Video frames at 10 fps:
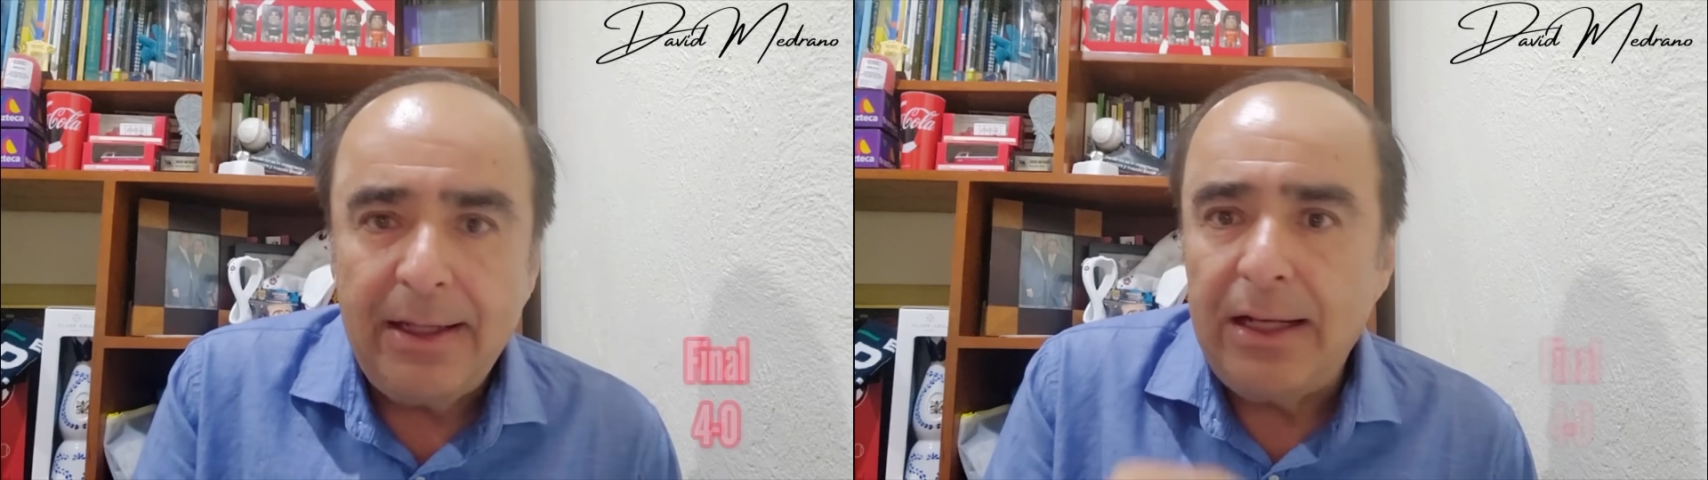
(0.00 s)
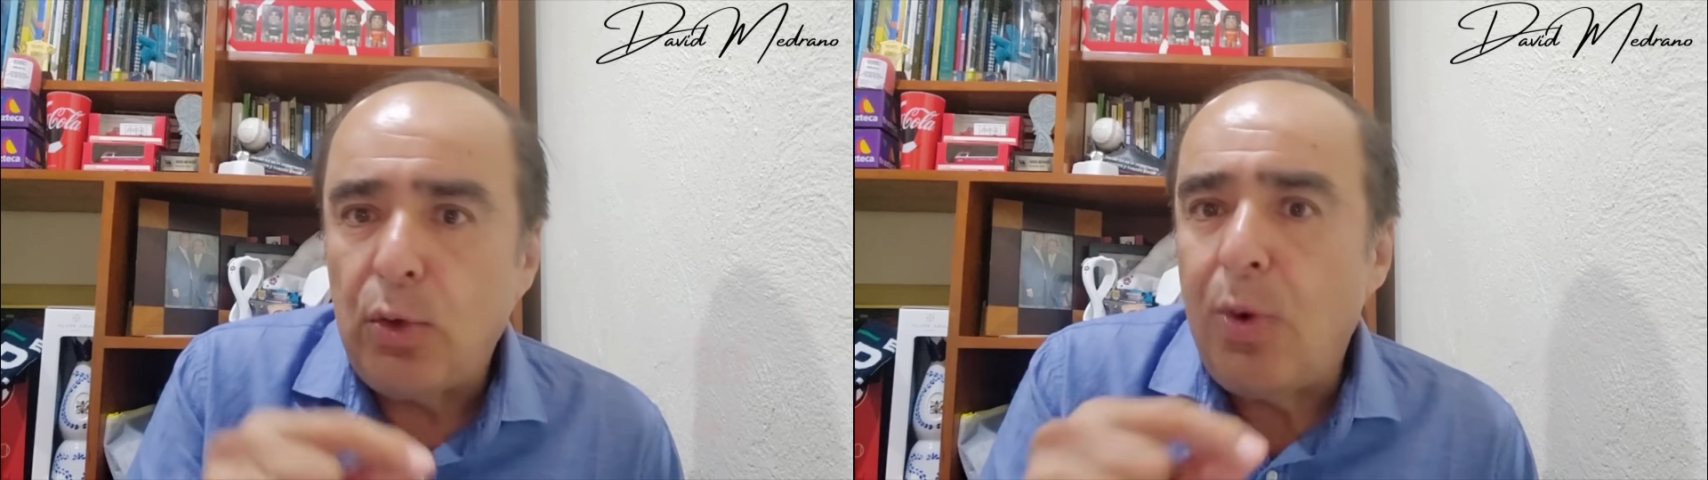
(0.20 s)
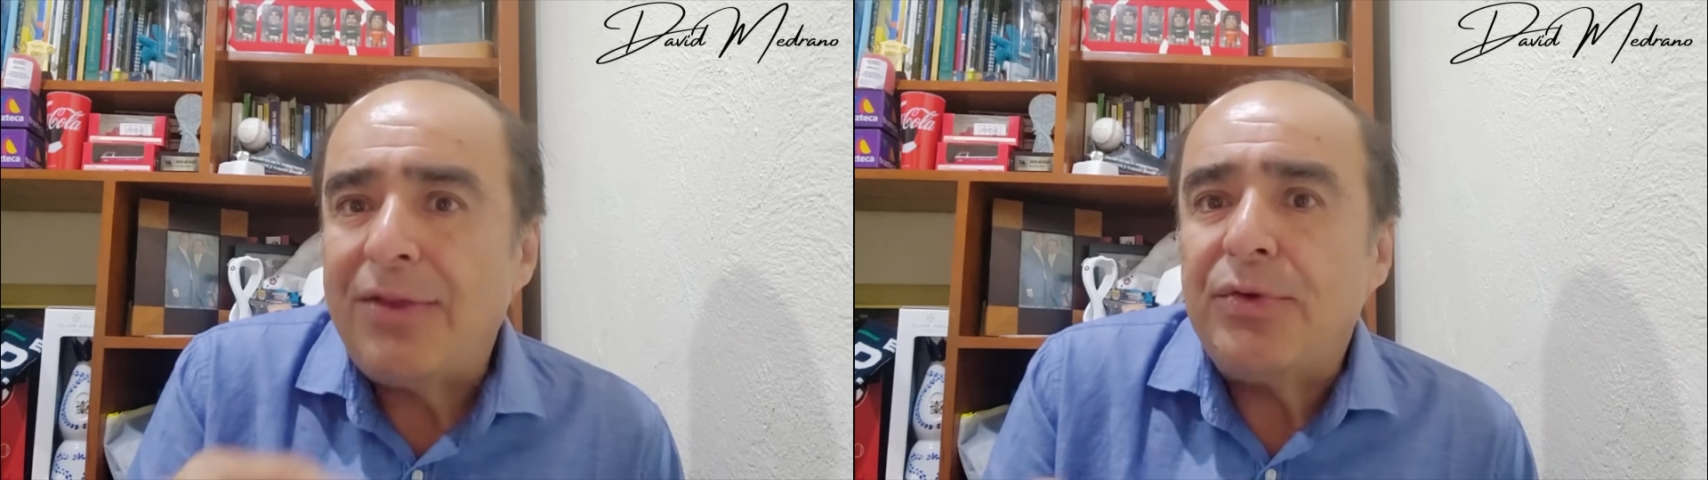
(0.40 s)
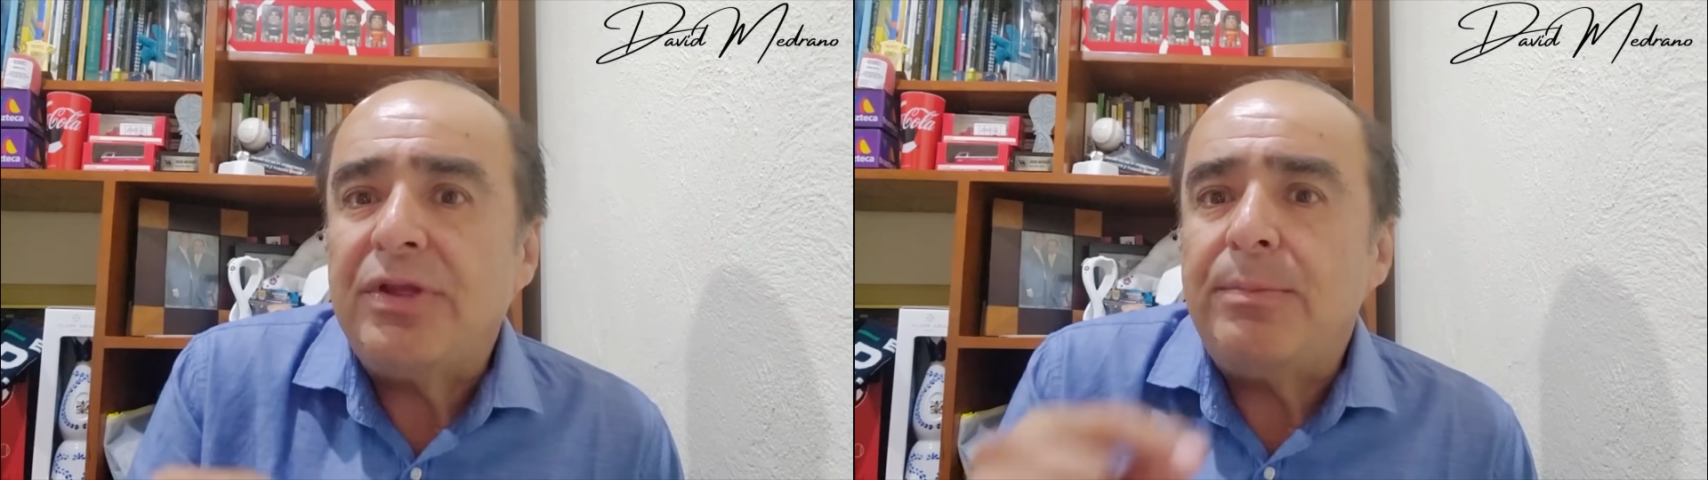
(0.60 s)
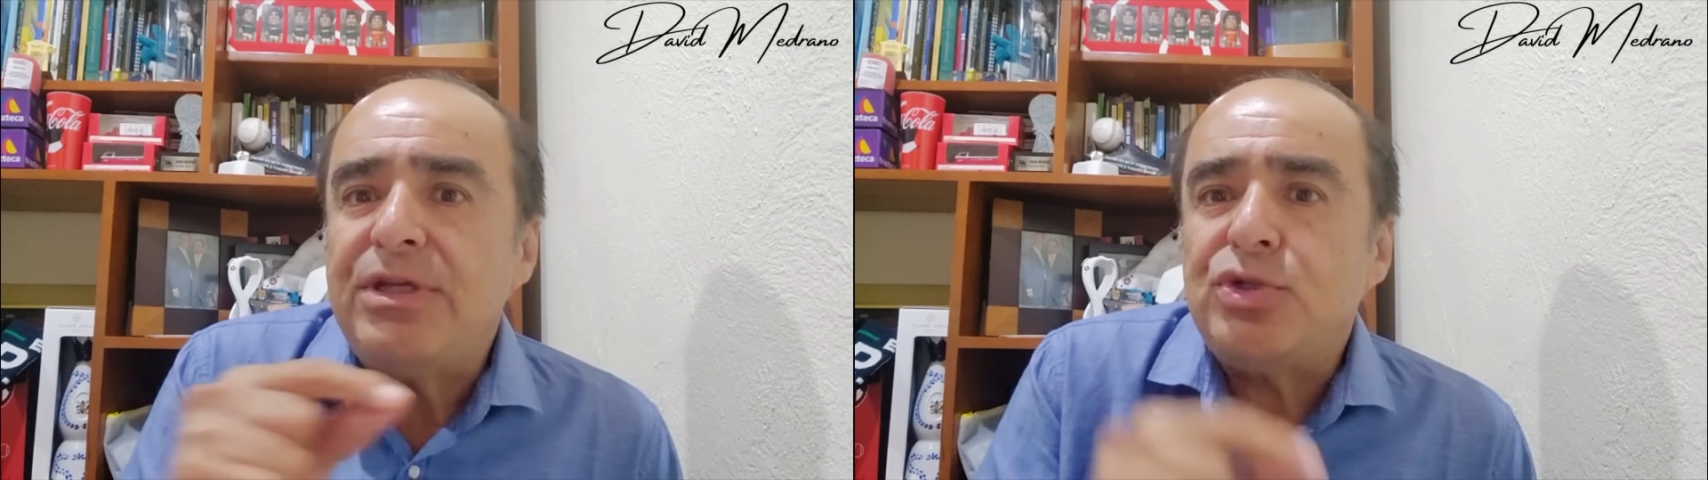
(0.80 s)
que el
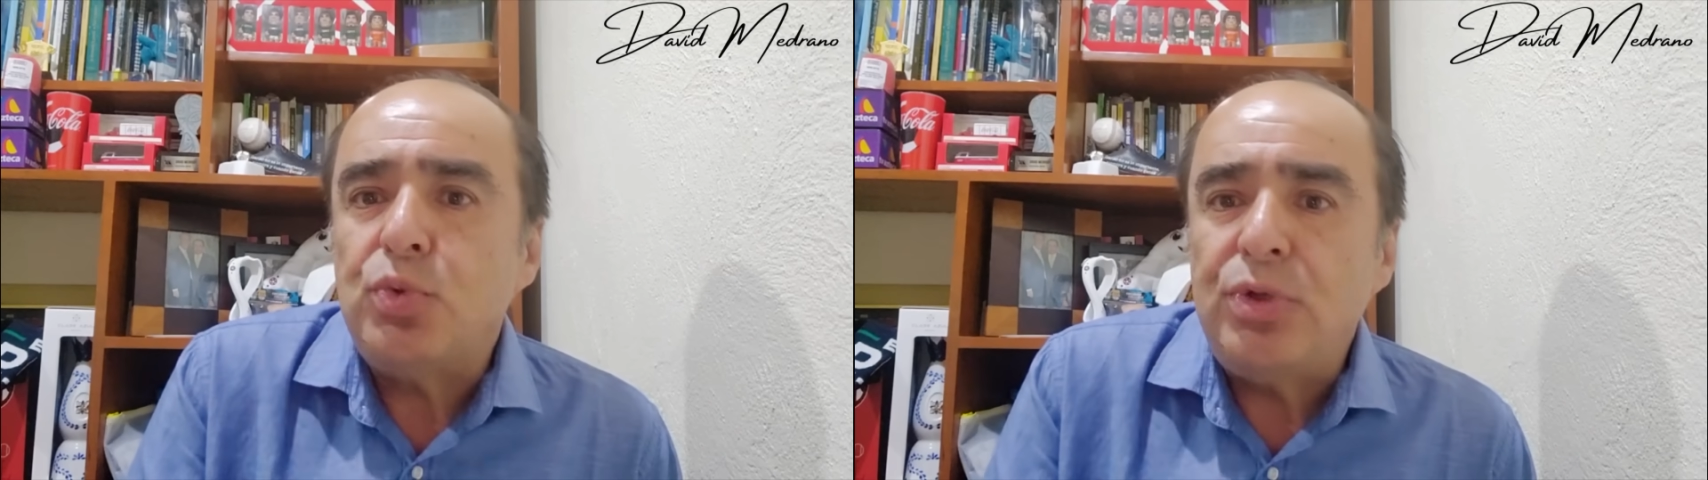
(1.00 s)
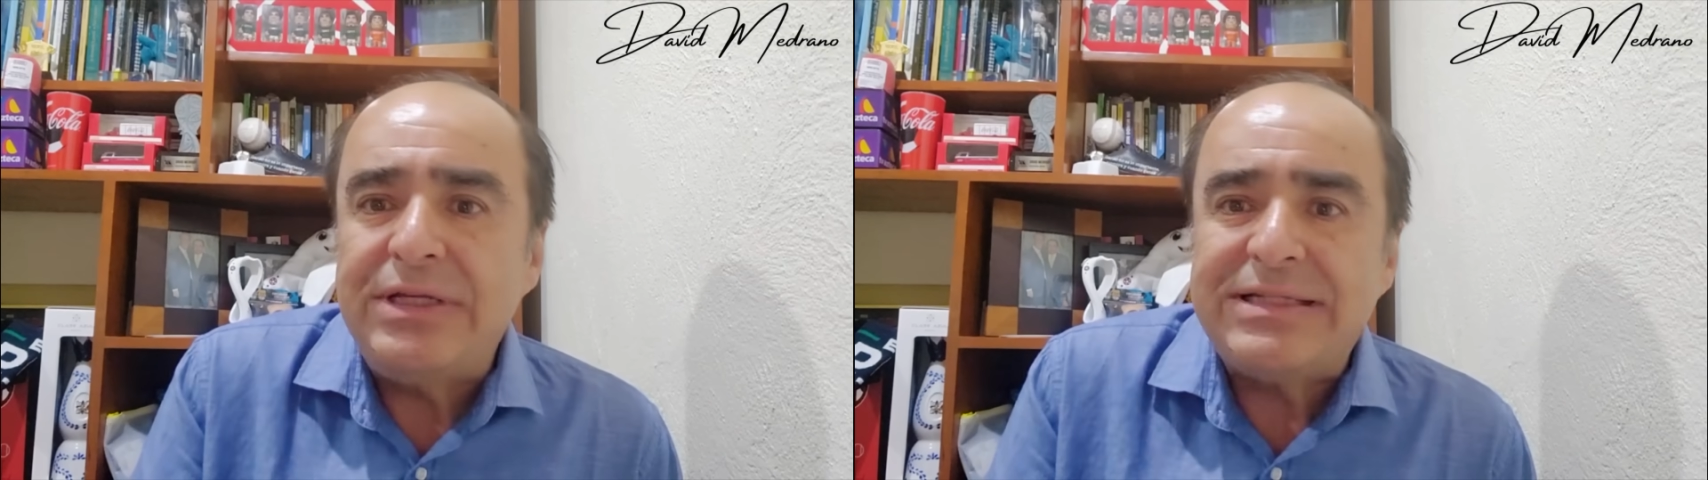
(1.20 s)
cuadro de Missouri